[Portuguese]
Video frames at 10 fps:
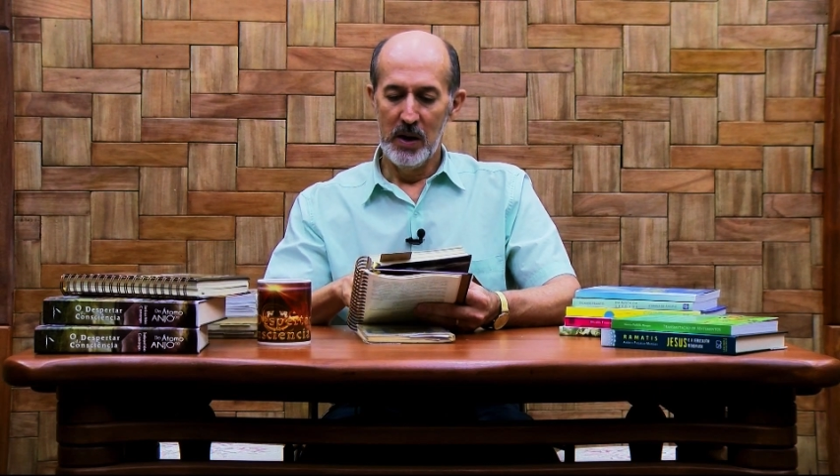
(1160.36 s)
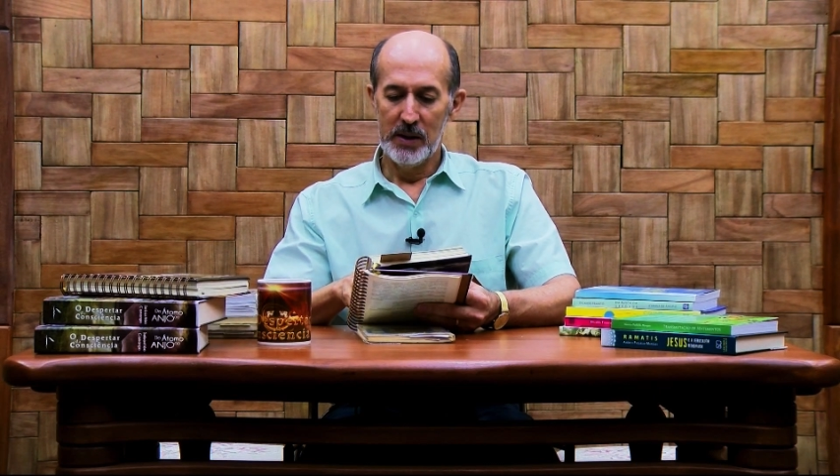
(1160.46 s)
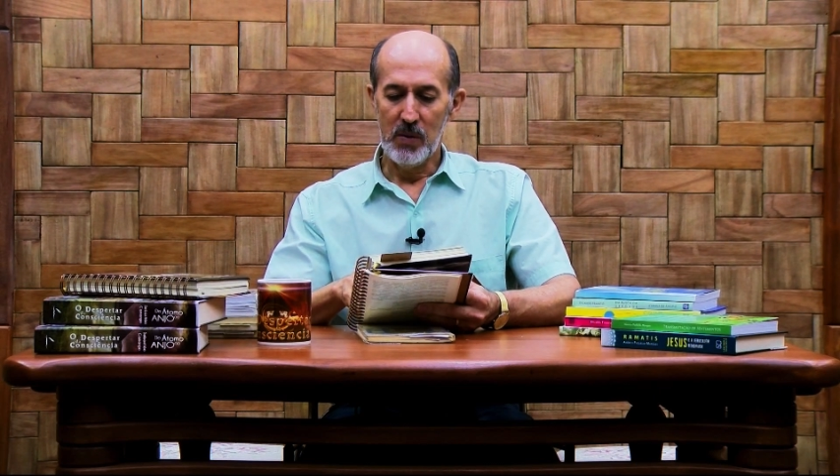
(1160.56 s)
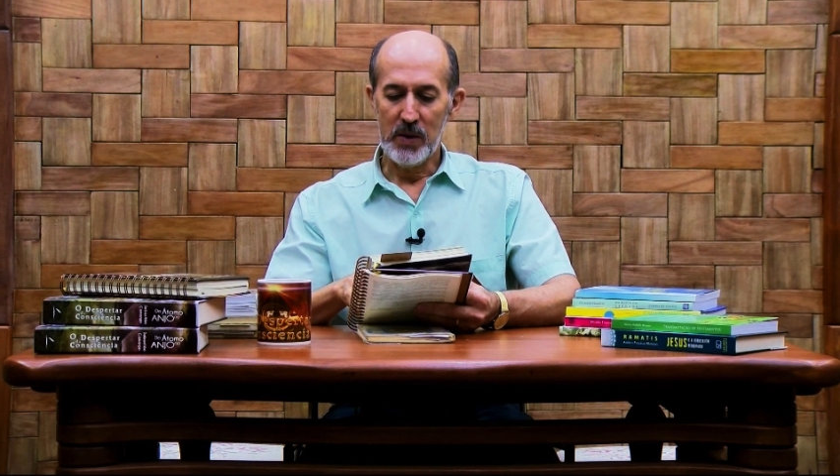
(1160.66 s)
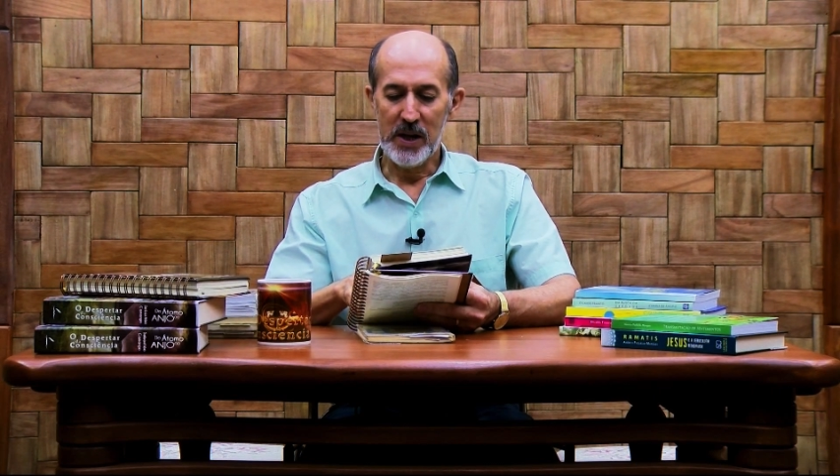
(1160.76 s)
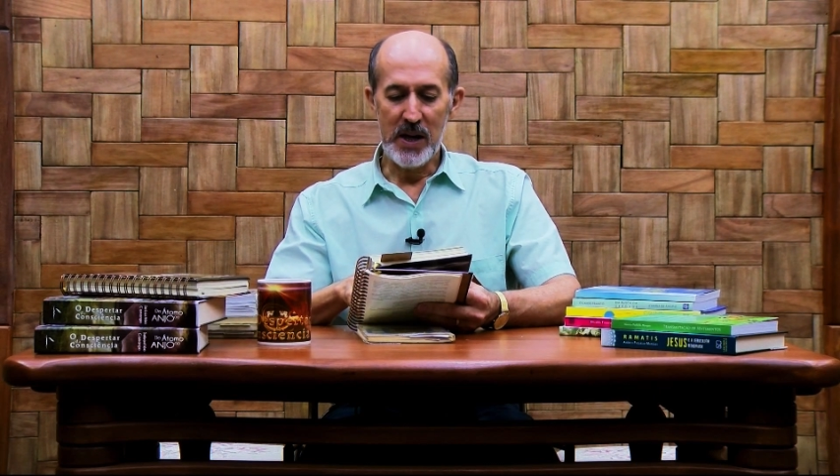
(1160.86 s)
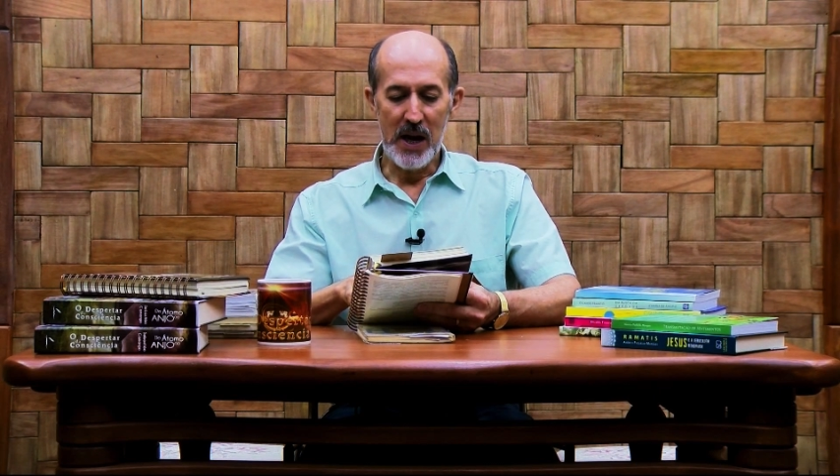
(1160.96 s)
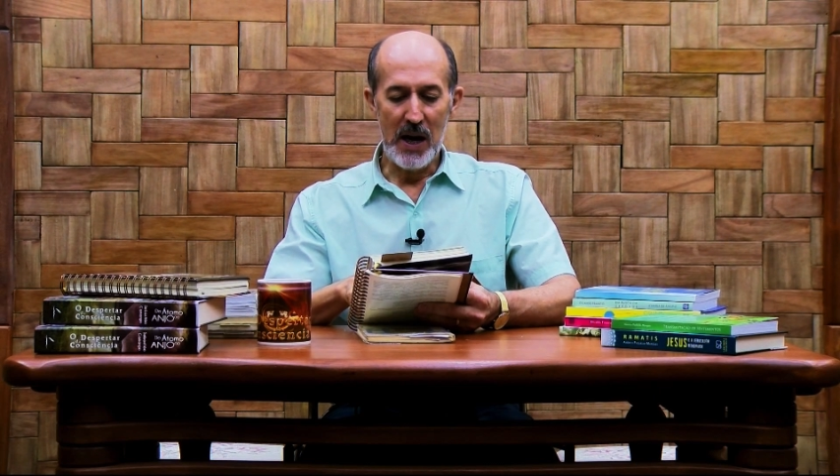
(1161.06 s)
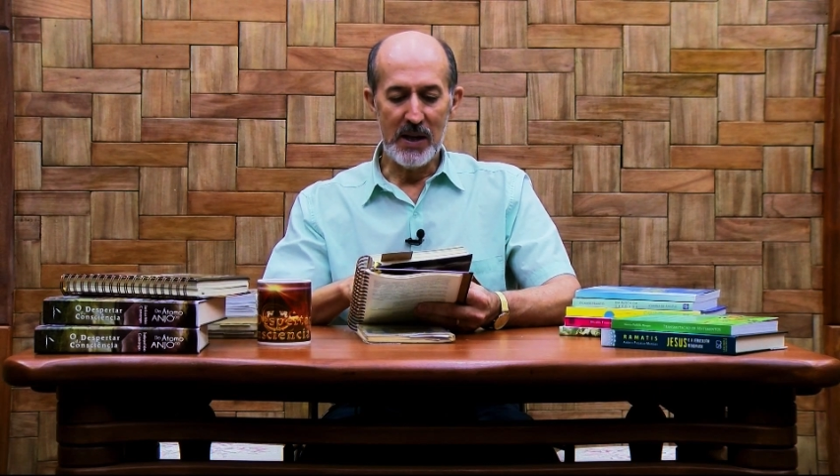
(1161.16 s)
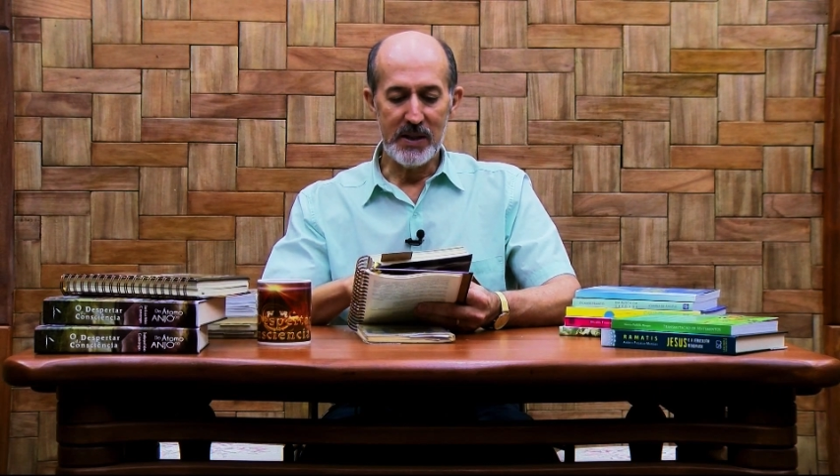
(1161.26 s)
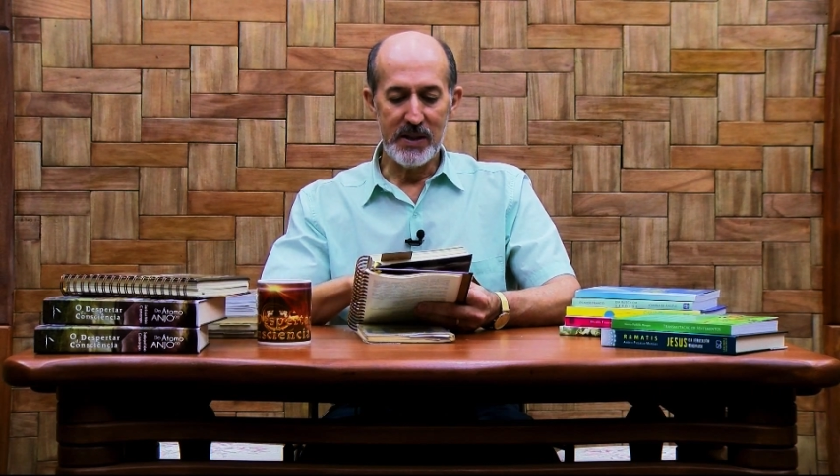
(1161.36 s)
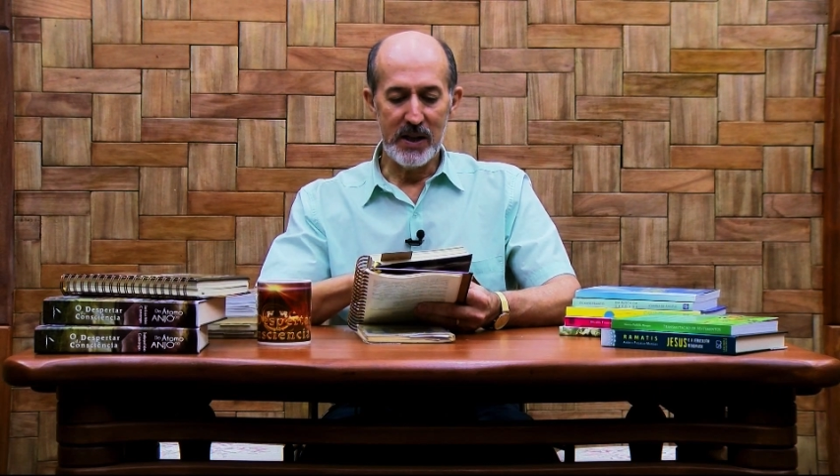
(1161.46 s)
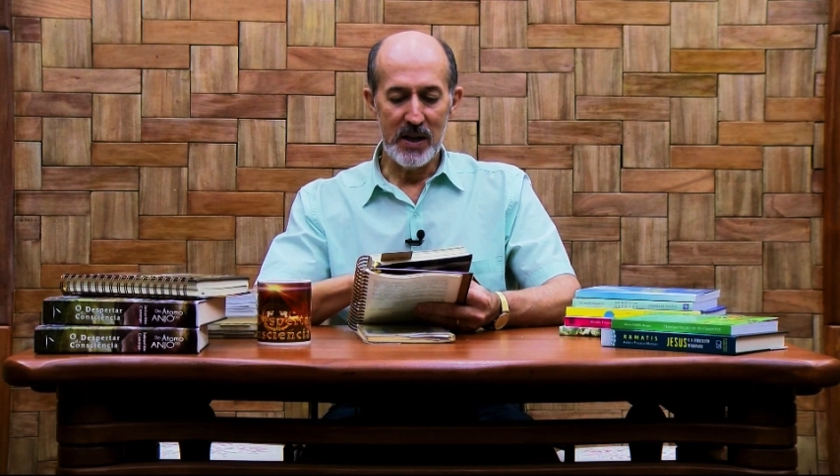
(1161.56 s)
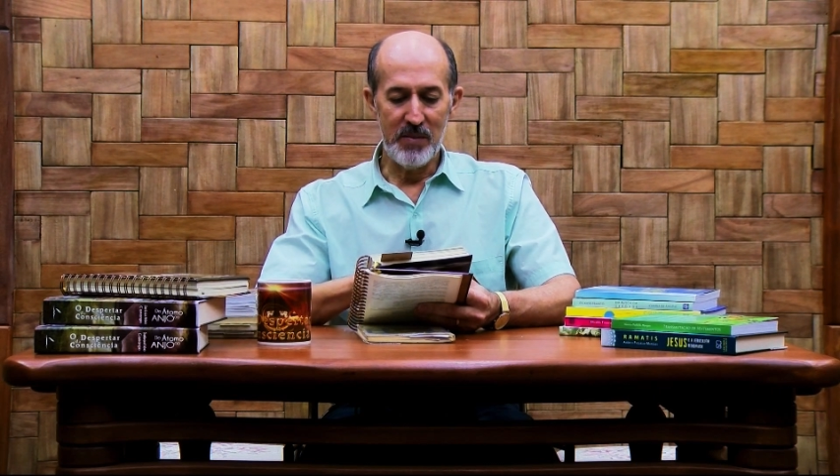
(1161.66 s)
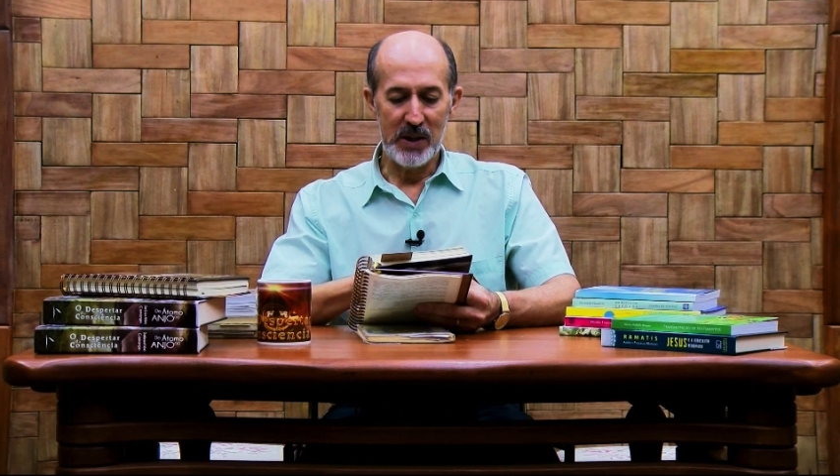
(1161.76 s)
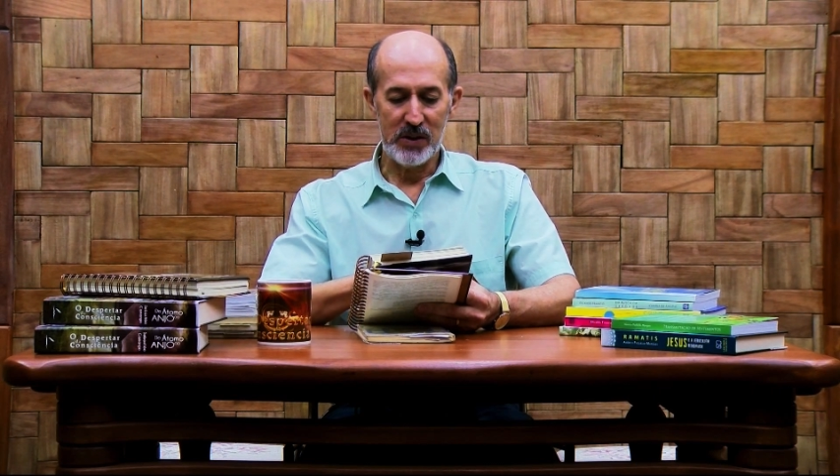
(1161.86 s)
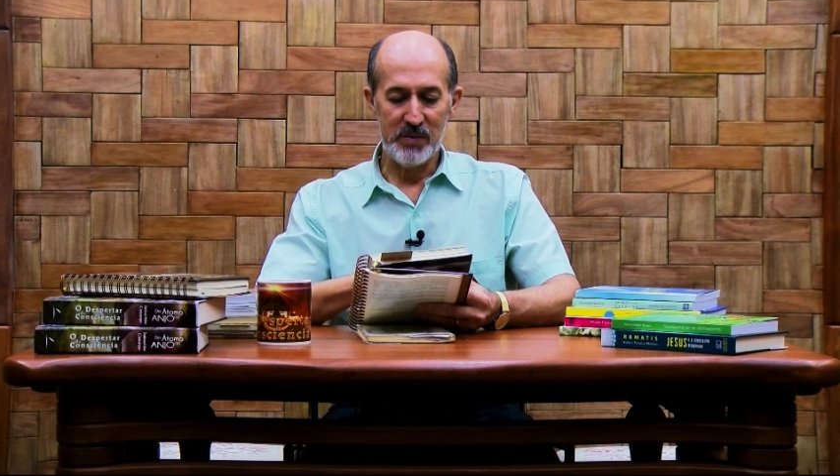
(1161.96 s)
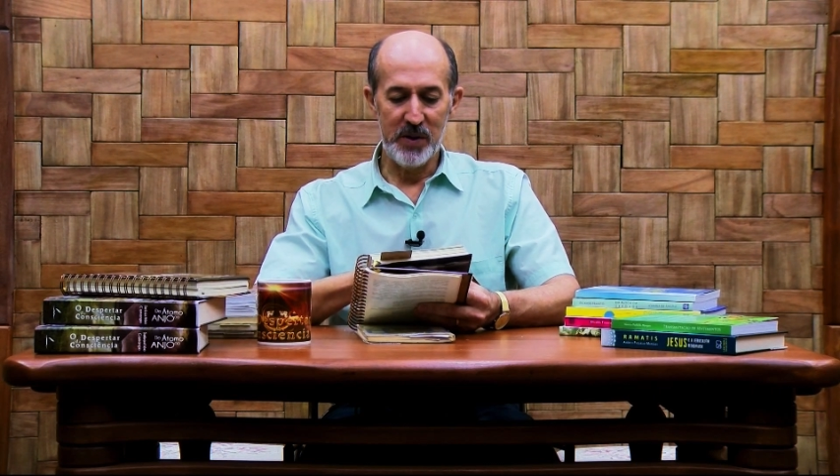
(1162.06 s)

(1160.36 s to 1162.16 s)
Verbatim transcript: Então, criar esses elementos